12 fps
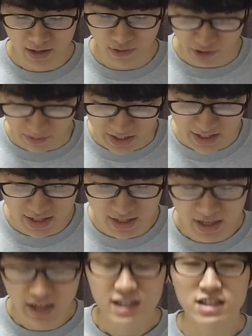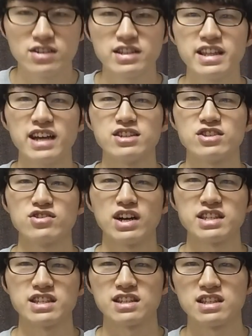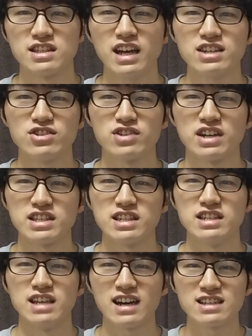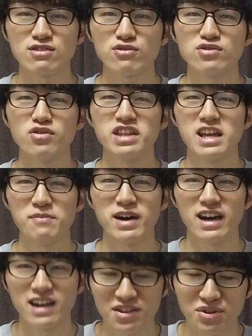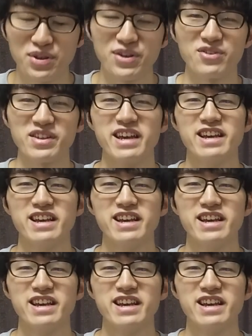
おります。続いてだいじゅうはちいです。だいじゅうはちい、約束のネバーランドというね、